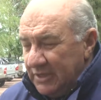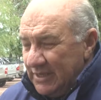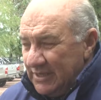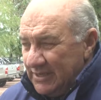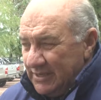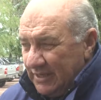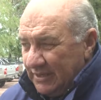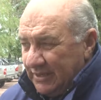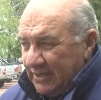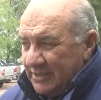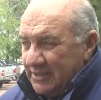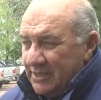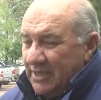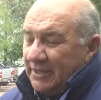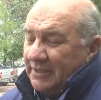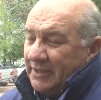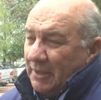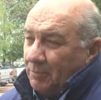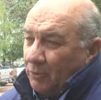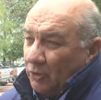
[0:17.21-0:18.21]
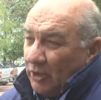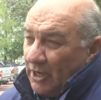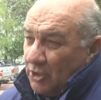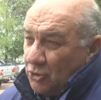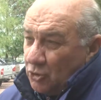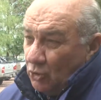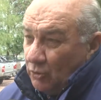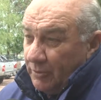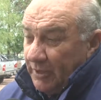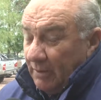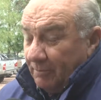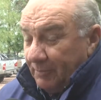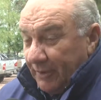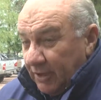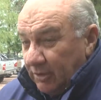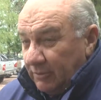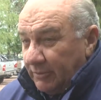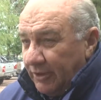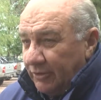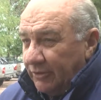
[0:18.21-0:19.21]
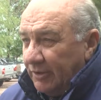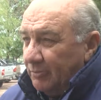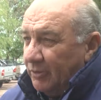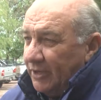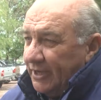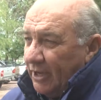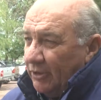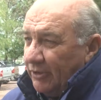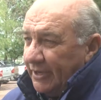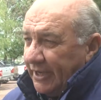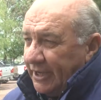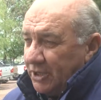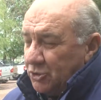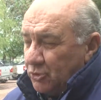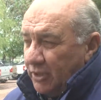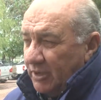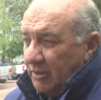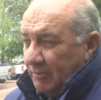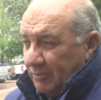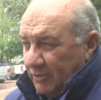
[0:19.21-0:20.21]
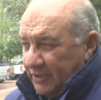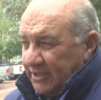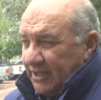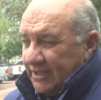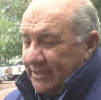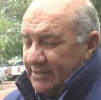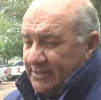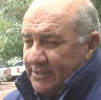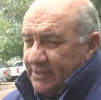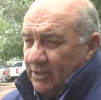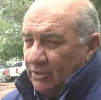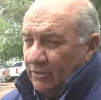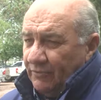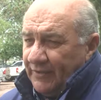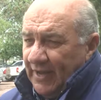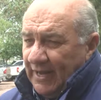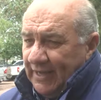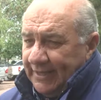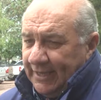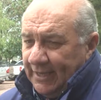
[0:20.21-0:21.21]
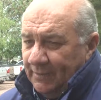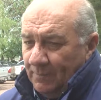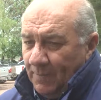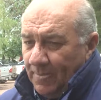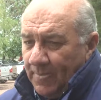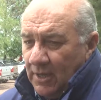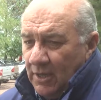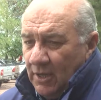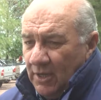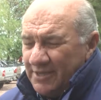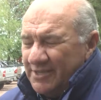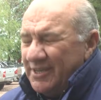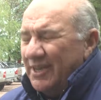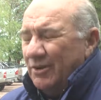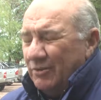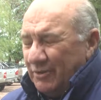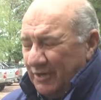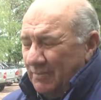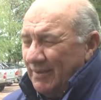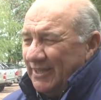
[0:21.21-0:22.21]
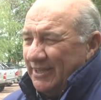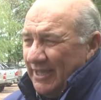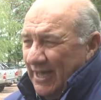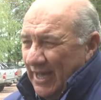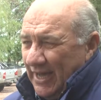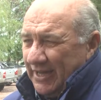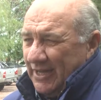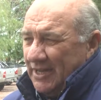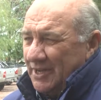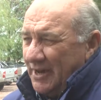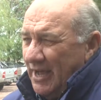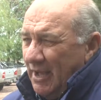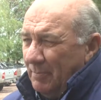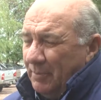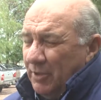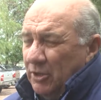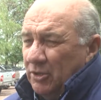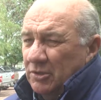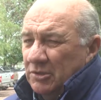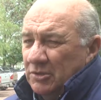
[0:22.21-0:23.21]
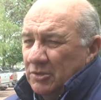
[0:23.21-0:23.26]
700 por la lluvia, pero bueno, en buena hora que llueva porque está, haciendo falta. Sí, un remate ágil, rápido,